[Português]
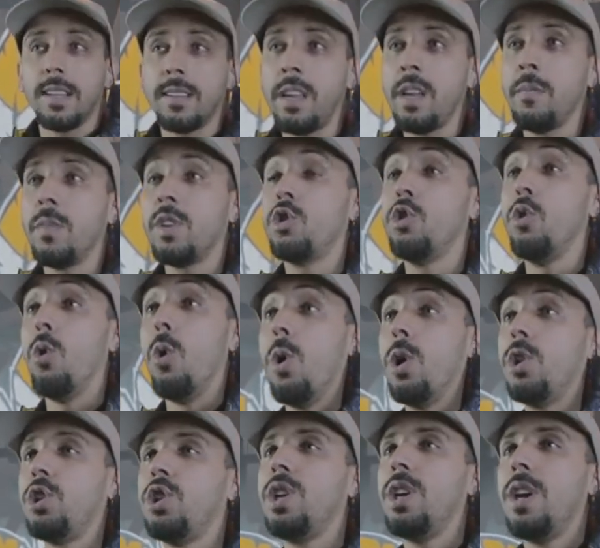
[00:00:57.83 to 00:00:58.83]
as rimas de
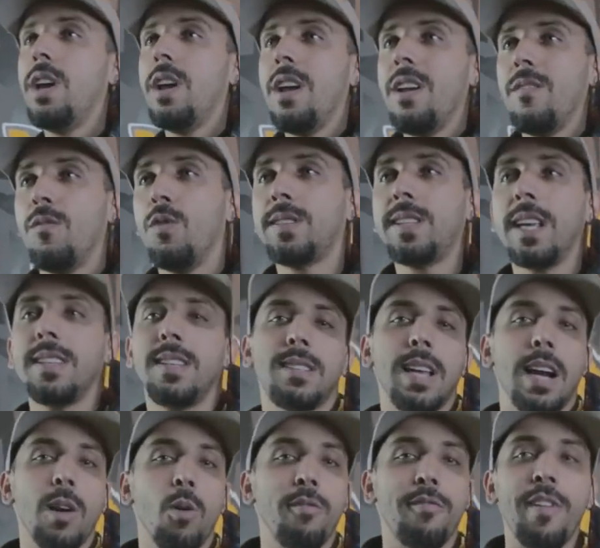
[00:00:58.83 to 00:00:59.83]
hoje. Vocês
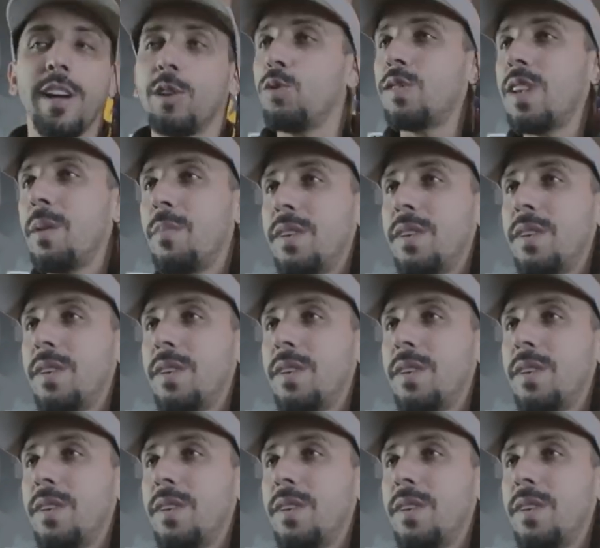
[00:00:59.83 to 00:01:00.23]
estarão vendo os